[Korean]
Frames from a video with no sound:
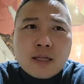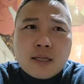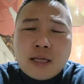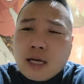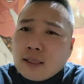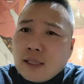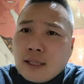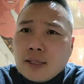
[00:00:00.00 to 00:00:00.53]

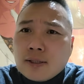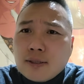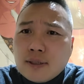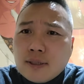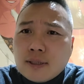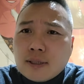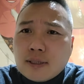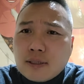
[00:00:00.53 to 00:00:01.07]

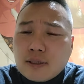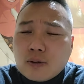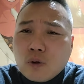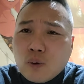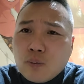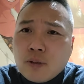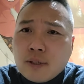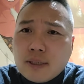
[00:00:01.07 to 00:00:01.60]
양산에서는
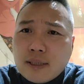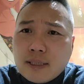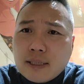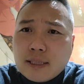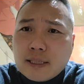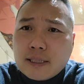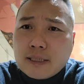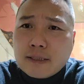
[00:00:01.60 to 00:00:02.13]

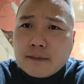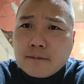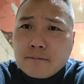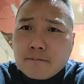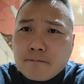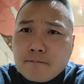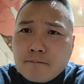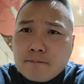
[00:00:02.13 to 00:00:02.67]
공무원이
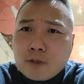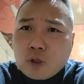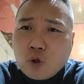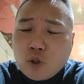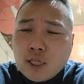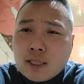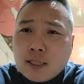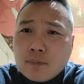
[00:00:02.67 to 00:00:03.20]

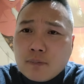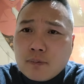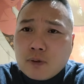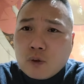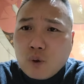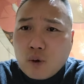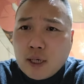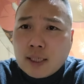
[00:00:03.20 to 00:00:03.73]
소장님
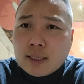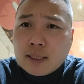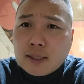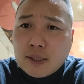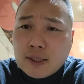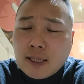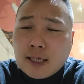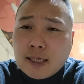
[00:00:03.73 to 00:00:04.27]
돌아가시기
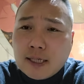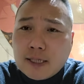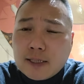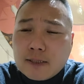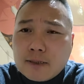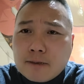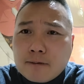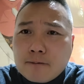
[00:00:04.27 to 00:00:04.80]
전날
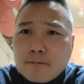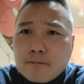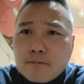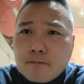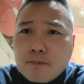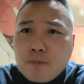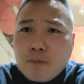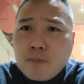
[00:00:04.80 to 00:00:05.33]

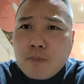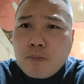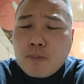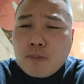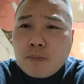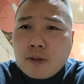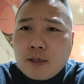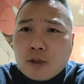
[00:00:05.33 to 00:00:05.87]

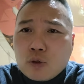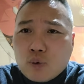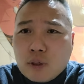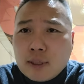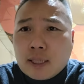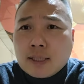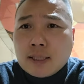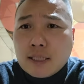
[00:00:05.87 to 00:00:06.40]

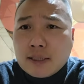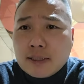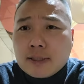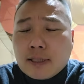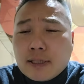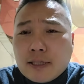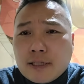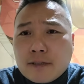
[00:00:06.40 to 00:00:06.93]
중환자실에 있을
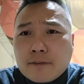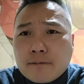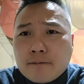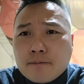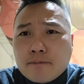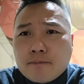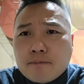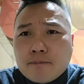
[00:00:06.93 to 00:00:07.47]
때
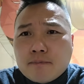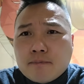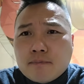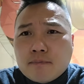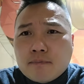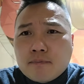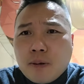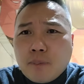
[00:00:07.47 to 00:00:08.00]

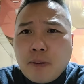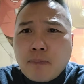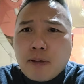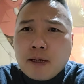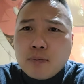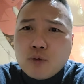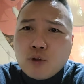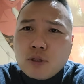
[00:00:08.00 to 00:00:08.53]

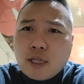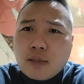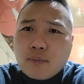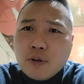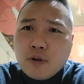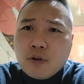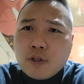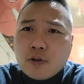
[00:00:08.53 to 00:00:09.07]
몇백만이 묻었다는
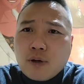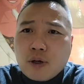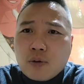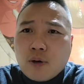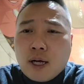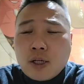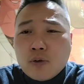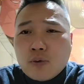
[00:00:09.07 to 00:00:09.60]
민원이
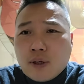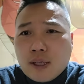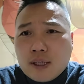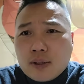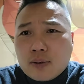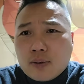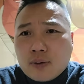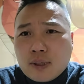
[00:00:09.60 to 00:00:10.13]
들어왔고 확인도 해야
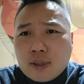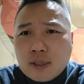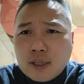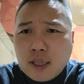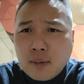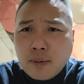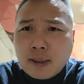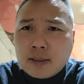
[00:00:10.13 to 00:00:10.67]
되고 그게
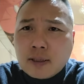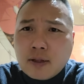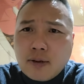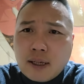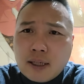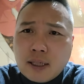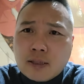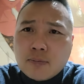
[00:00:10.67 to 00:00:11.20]
허가받은 데도
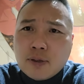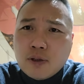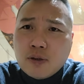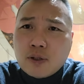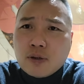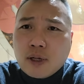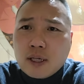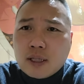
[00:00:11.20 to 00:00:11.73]
아니라서 민원이
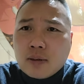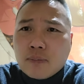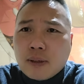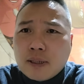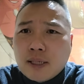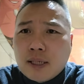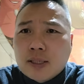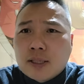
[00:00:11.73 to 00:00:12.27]
들어왔기 때문에
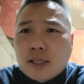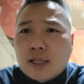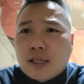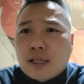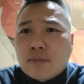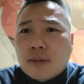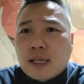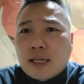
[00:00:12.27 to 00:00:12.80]
폐쇄를
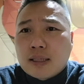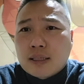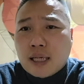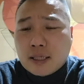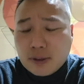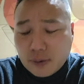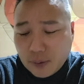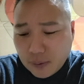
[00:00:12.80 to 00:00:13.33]
시켰다는 말까지
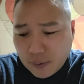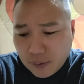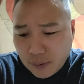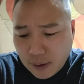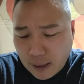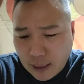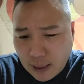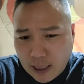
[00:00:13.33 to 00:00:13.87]
했어요.
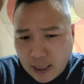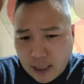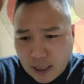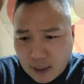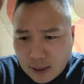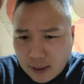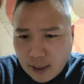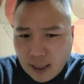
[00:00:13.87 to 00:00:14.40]

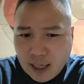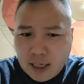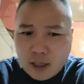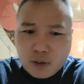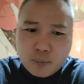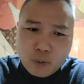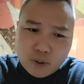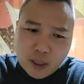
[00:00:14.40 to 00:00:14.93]
그때
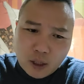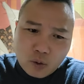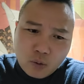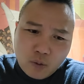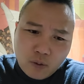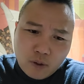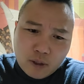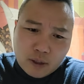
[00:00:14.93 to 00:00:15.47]
안에서
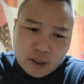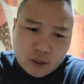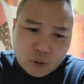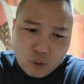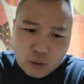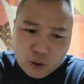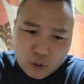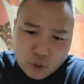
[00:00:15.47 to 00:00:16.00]
봉사활동하고 있던
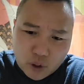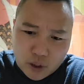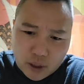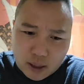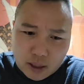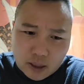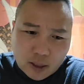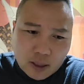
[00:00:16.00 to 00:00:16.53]
송윤섭
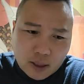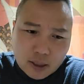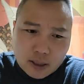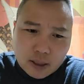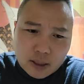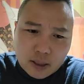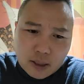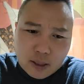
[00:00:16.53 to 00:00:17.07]
씨외
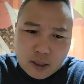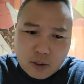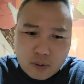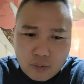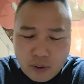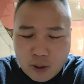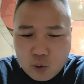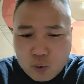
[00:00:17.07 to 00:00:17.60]

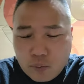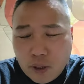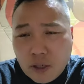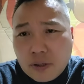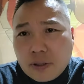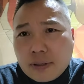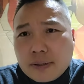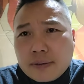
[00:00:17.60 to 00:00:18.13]

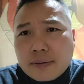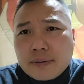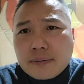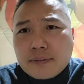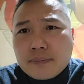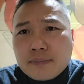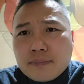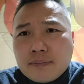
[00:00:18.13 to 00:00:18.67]
두명
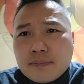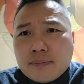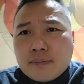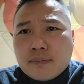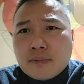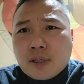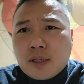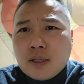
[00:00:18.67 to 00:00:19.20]

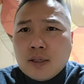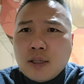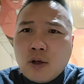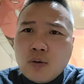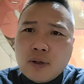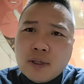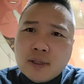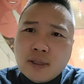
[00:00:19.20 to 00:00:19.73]
그런
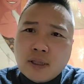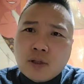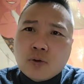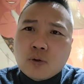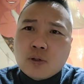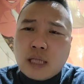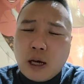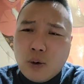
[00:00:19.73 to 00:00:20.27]
내용이
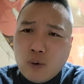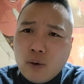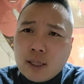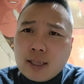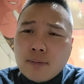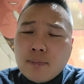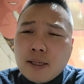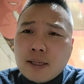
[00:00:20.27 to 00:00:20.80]
인스타에도 다
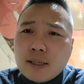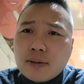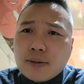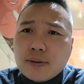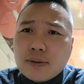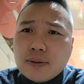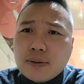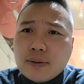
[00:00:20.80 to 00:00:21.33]
올라왔단
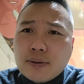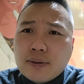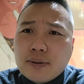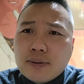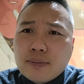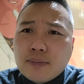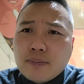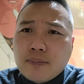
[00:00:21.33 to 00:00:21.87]
말이에요.
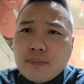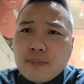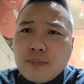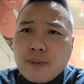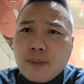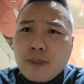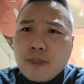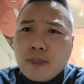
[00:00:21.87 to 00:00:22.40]

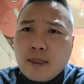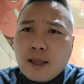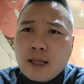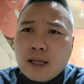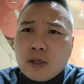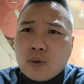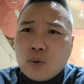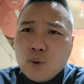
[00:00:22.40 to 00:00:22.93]

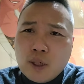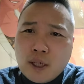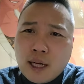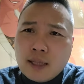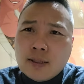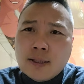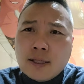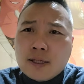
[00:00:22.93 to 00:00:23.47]
우리가
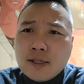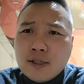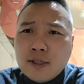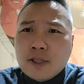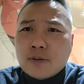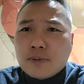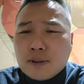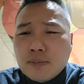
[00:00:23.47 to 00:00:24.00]
갔는데 그런
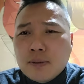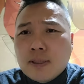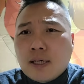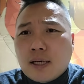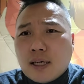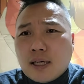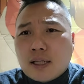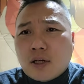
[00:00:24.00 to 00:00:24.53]
일
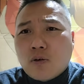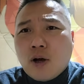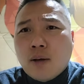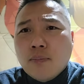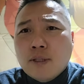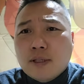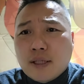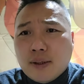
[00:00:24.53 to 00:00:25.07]
없습니다. 라고
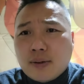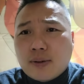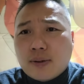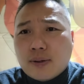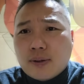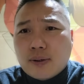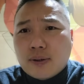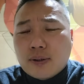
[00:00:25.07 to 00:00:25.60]
하면 돼요.
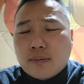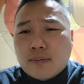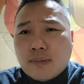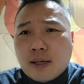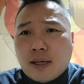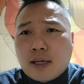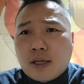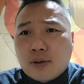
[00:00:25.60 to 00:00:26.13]

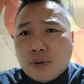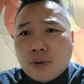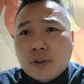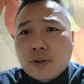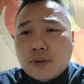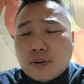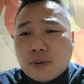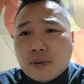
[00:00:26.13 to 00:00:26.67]
말 안
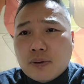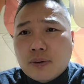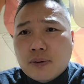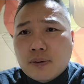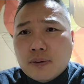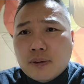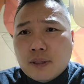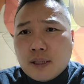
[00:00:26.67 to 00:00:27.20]
해줬거든요.
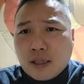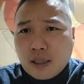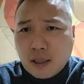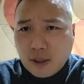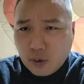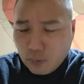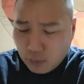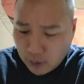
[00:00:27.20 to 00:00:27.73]

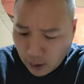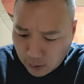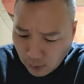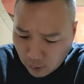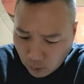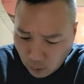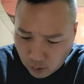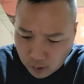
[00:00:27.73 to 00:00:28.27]
부산에서
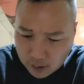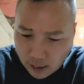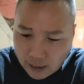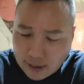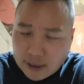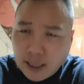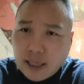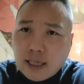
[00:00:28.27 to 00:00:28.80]
활동하는 그
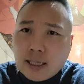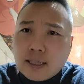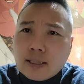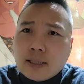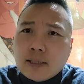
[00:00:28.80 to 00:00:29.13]
단체